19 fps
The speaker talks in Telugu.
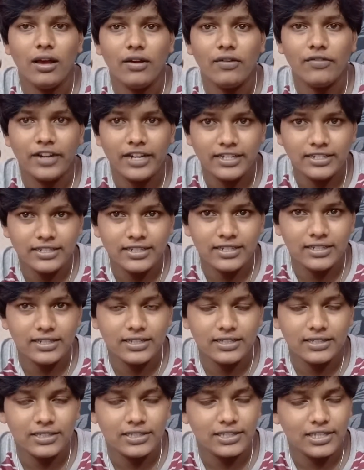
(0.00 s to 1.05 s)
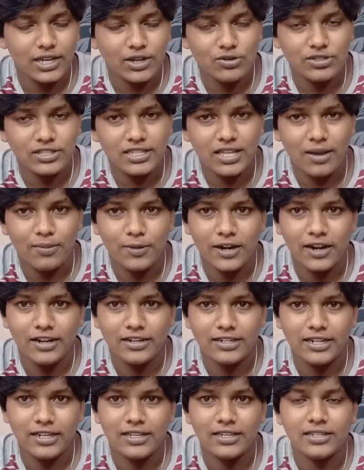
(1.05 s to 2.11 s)
ఫ్రెండ్స్ సింకు స్థాపన
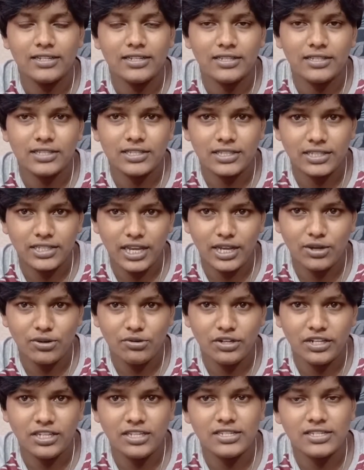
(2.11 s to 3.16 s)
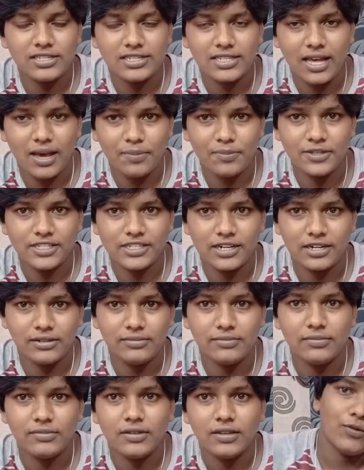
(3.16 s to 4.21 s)
అంటే సింకుని స్థాపించడం
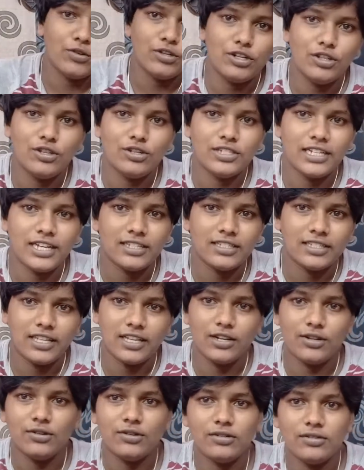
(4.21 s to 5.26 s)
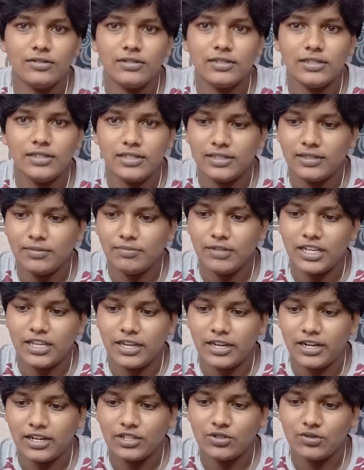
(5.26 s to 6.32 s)
వుడ్తో చేస్తారు
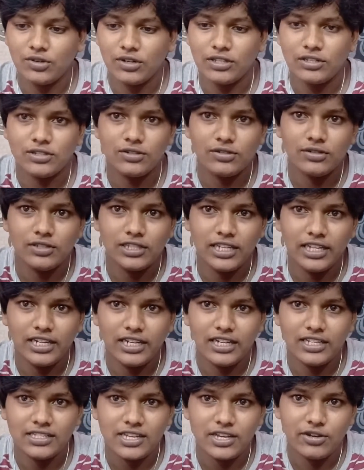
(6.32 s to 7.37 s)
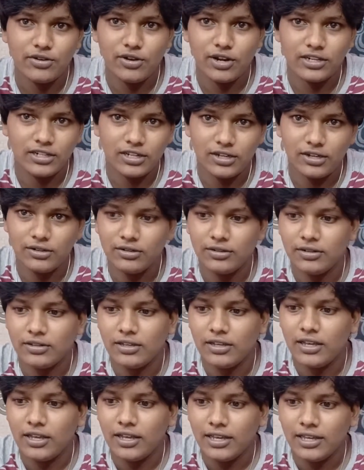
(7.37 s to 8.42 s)
ఇక్కడ చూడొచ్చు దీన్నే సింకు అంటారు
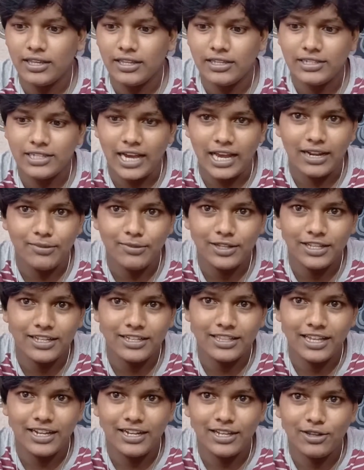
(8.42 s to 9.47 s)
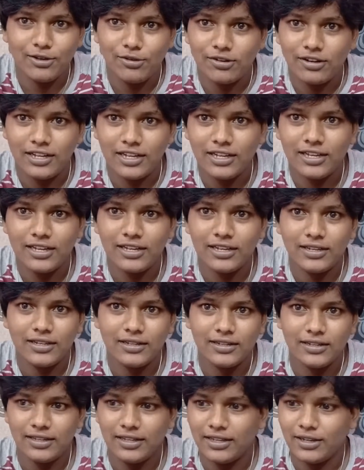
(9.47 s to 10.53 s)
ఇది చాలామందికి తెలియదు కూడా
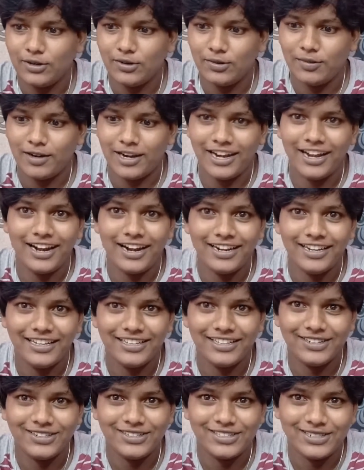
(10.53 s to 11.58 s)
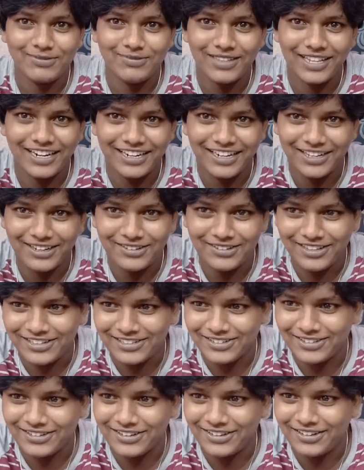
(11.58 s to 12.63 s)
నేను మా డాడీ చెప్తేనే నేను
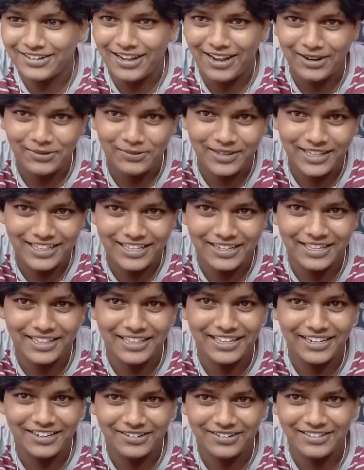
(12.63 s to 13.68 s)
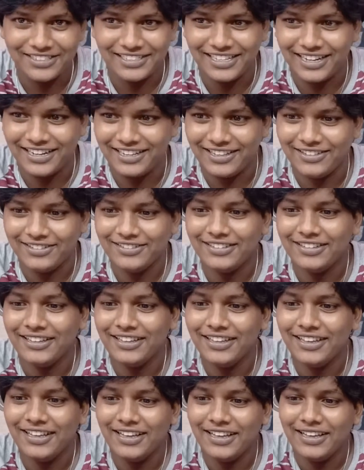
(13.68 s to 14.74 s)
తెలుసుకున్నాను నాకు పెద్ద దీని గురించి తెలియదు
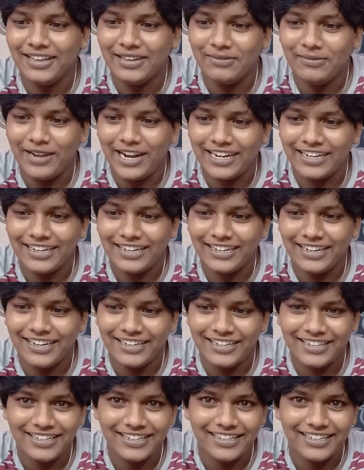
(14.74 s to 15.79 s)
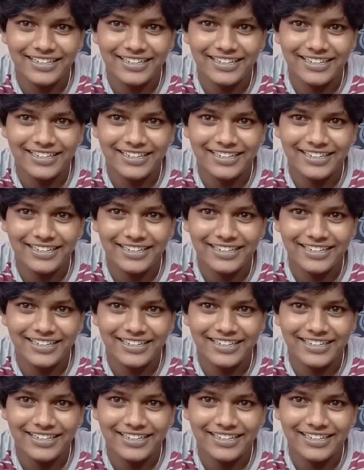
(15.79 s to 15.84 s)
మ్యాటర్ ఏంటంటే